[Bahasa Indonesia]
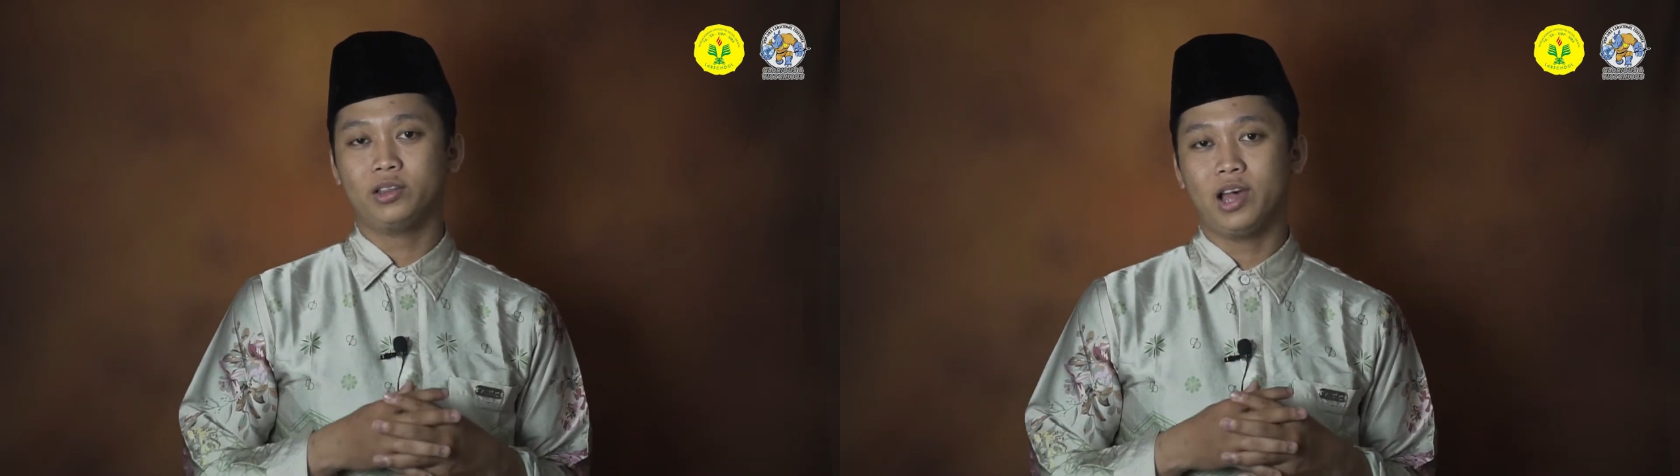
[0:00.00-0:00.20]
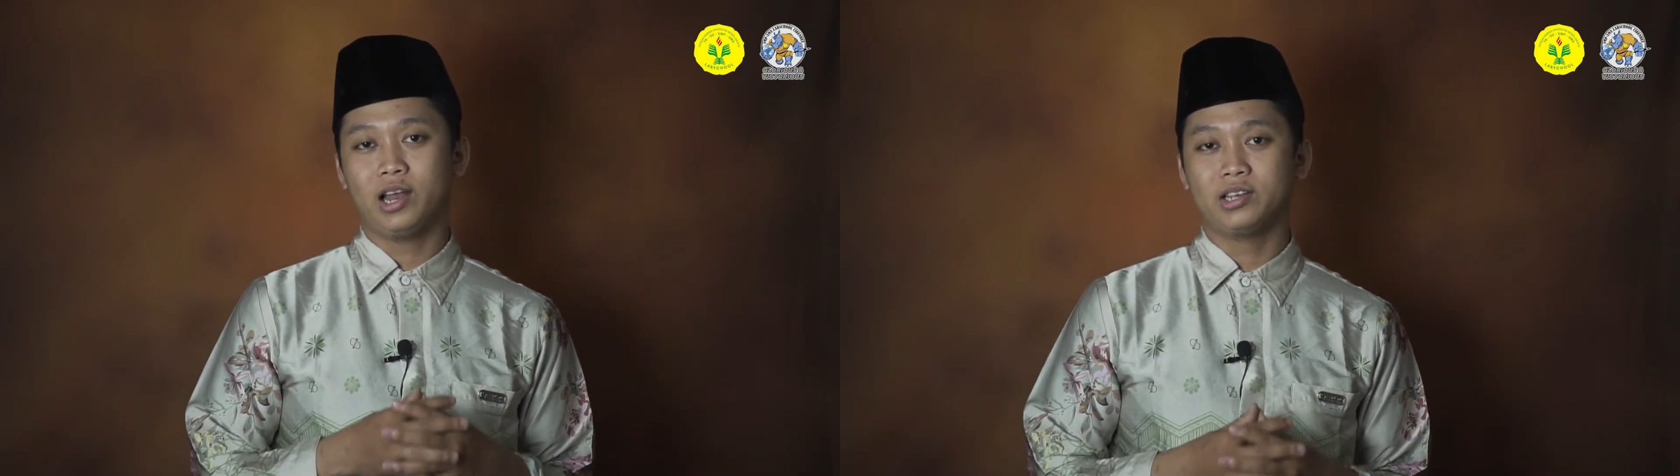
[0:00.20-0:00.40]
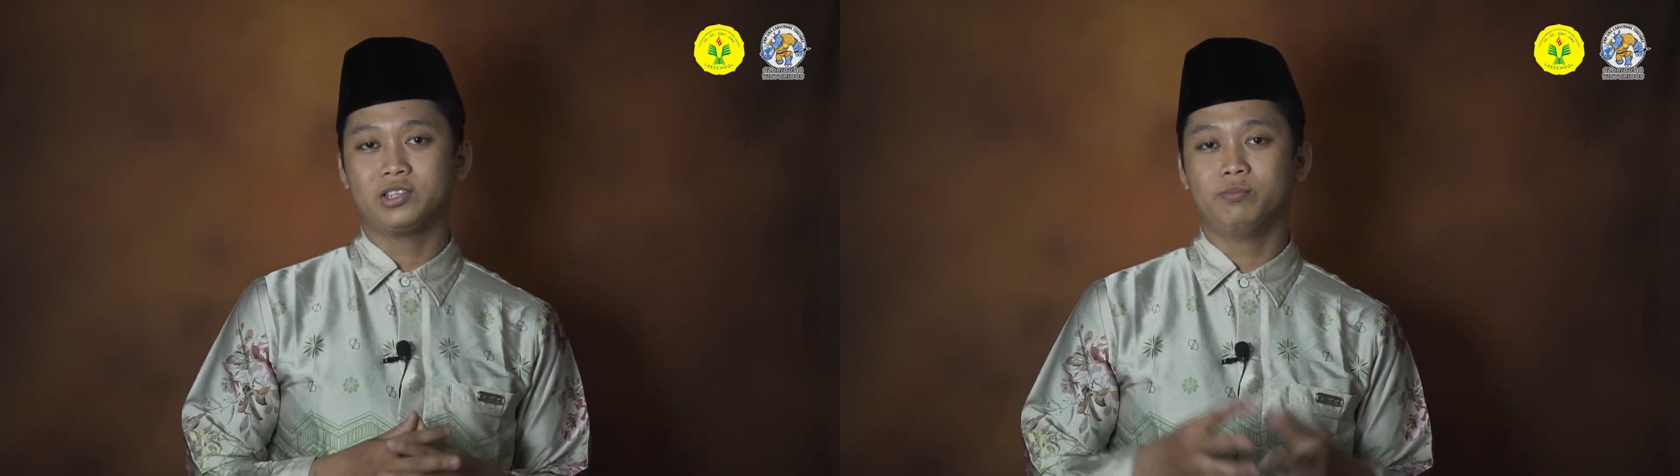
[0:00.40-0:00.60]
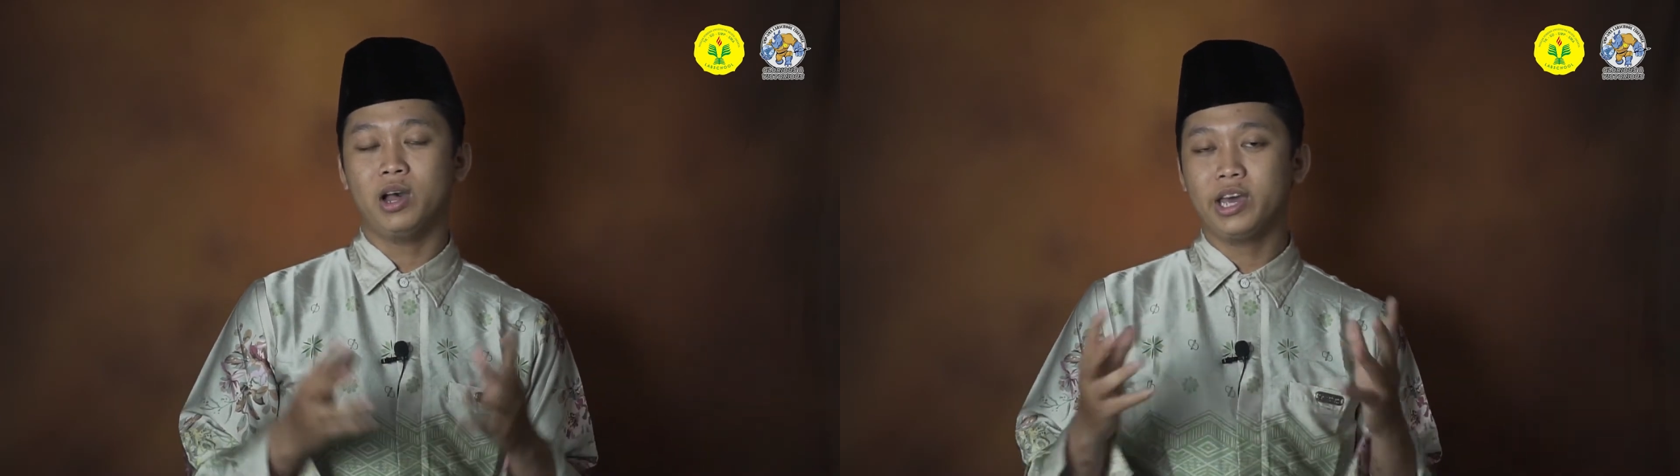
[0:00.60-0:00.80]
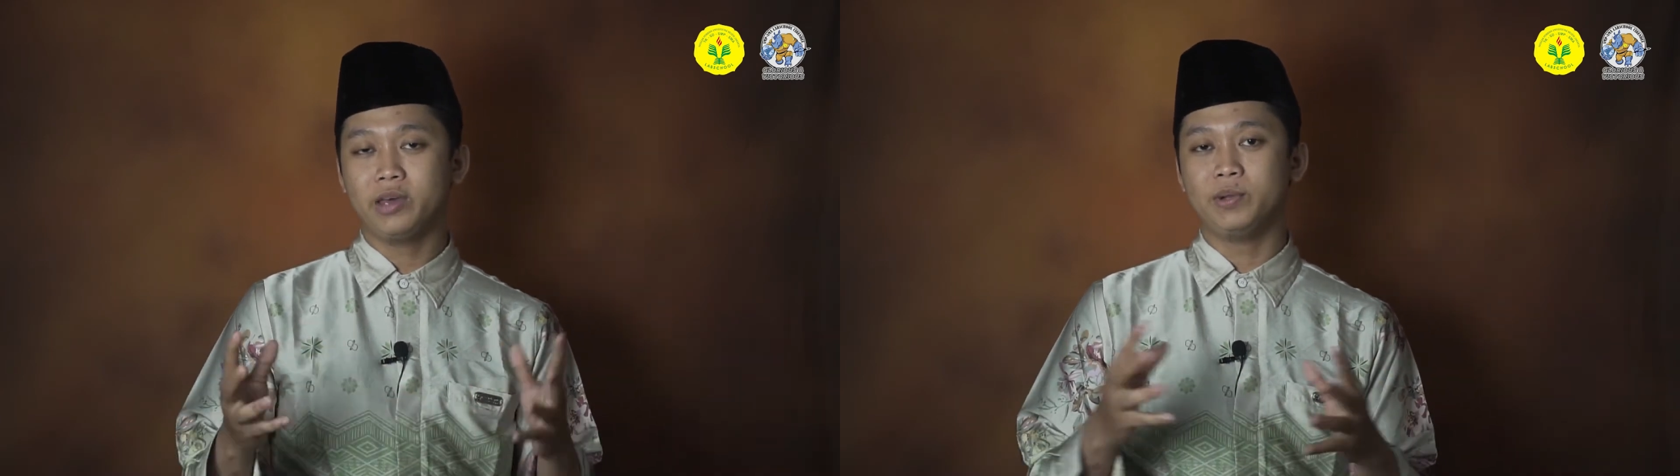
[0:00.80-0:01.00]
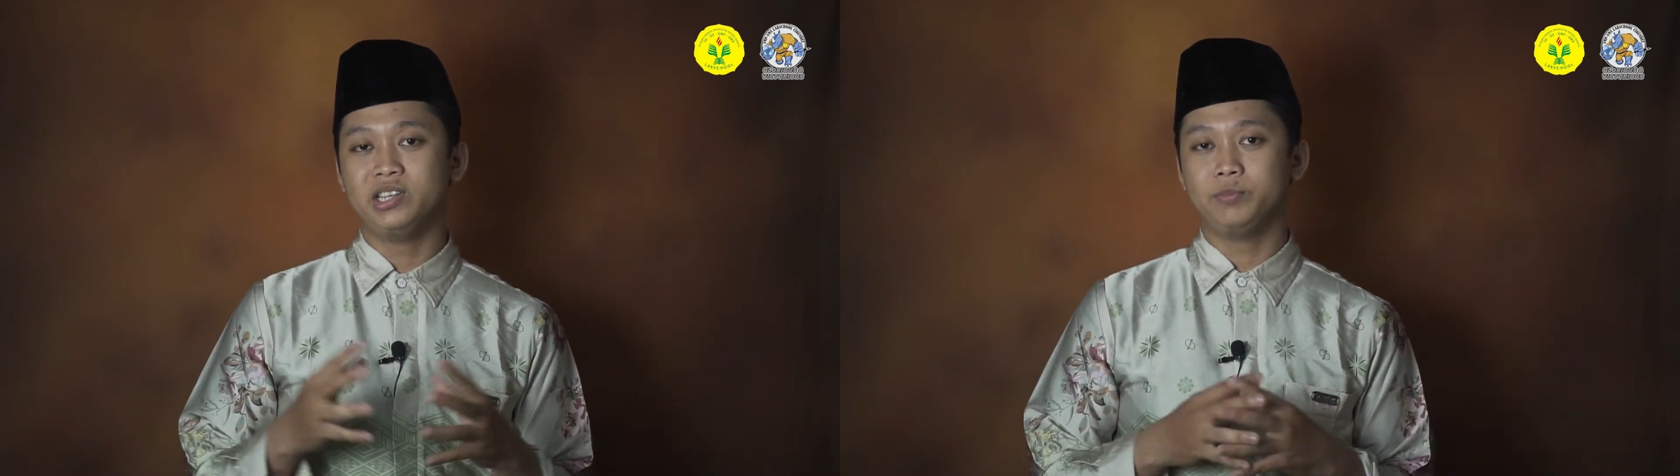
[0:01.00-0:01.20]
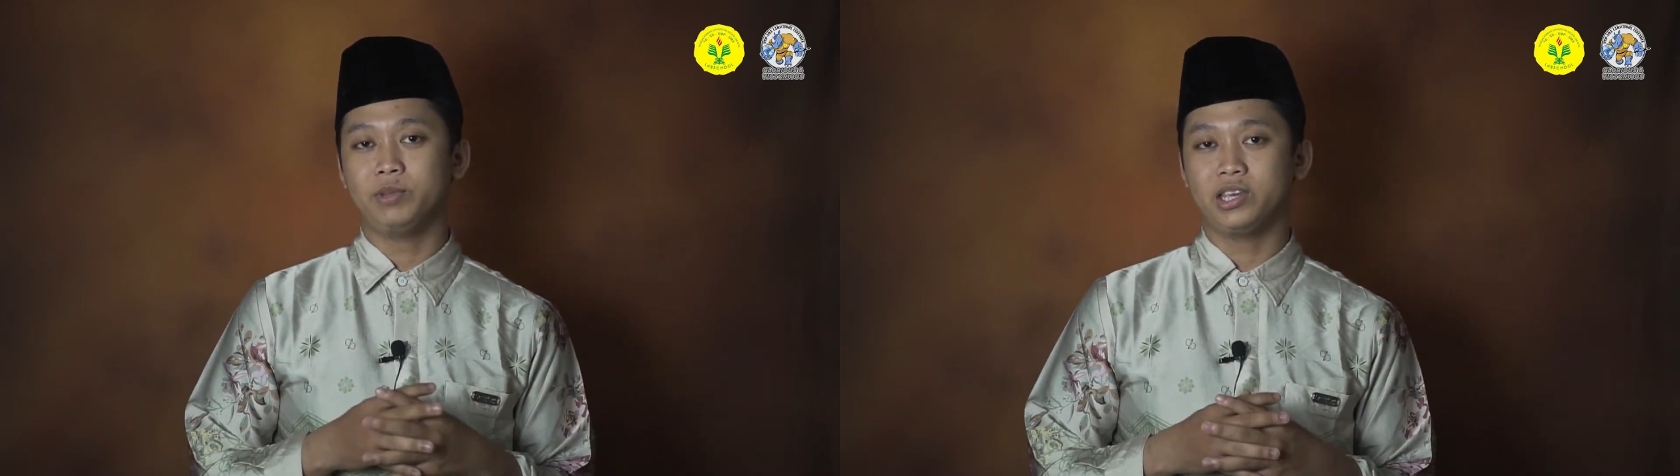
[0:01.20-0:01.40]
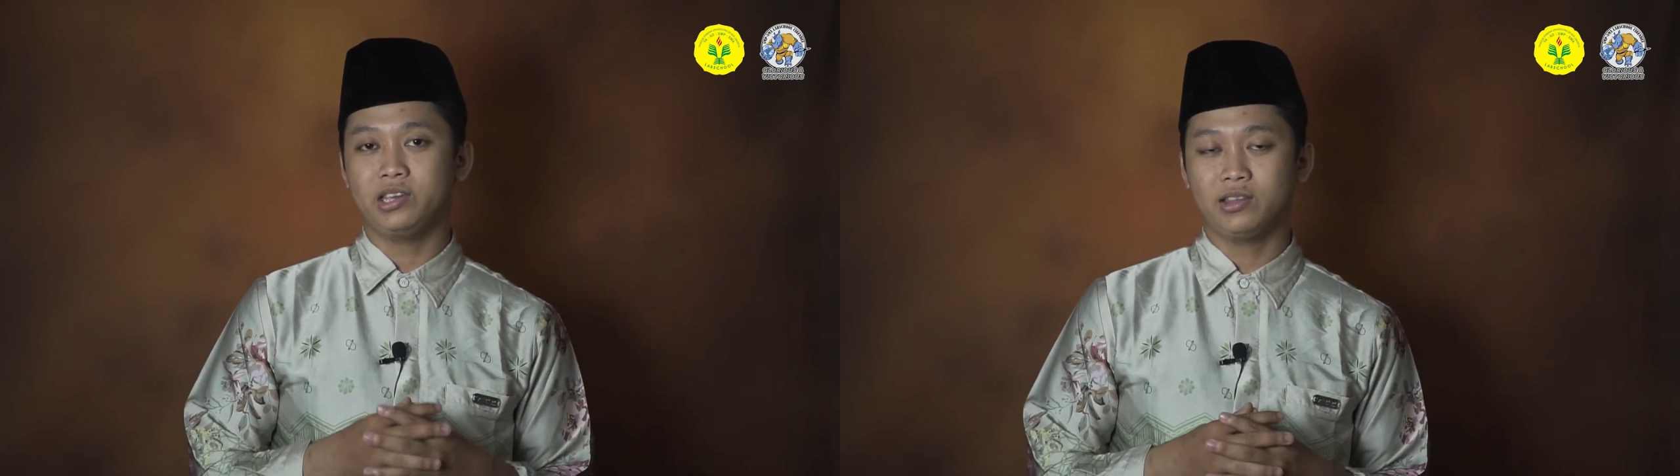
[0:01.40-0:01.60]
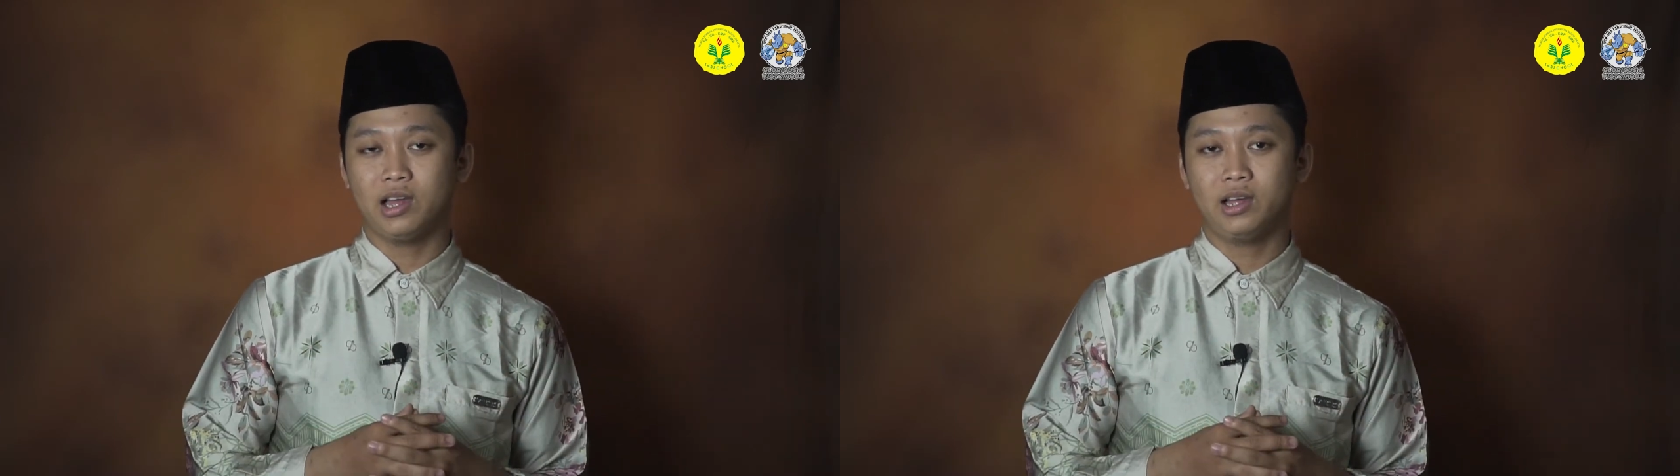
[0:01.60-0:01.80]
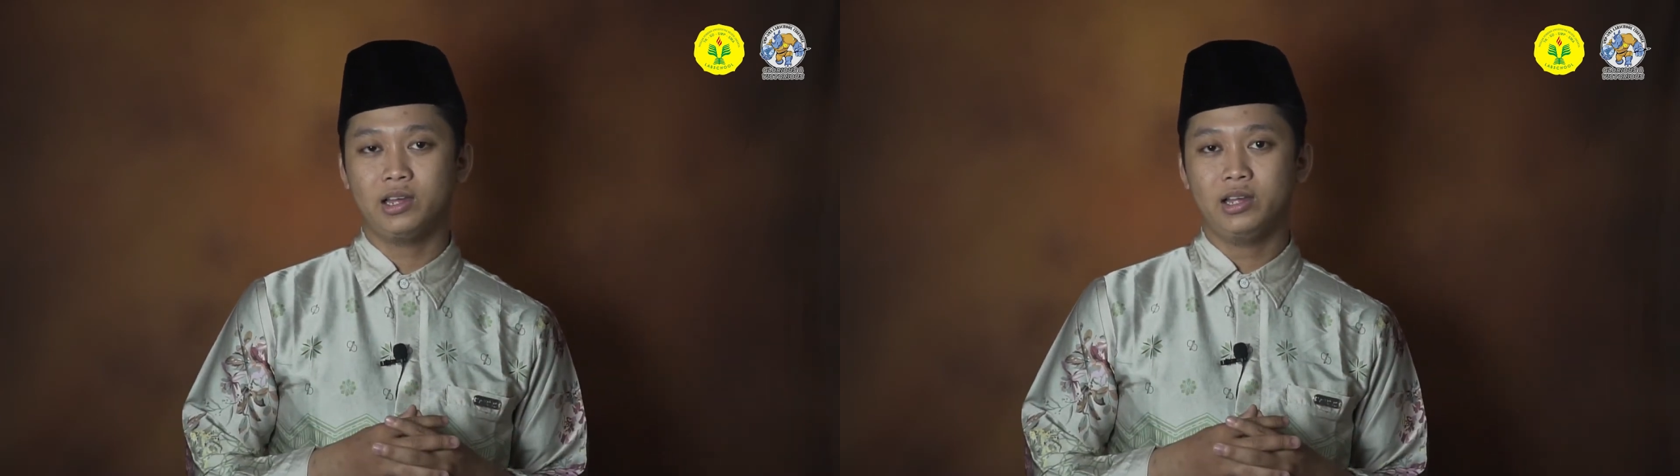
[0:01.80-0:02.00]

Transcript: taala sebagai pencipta kita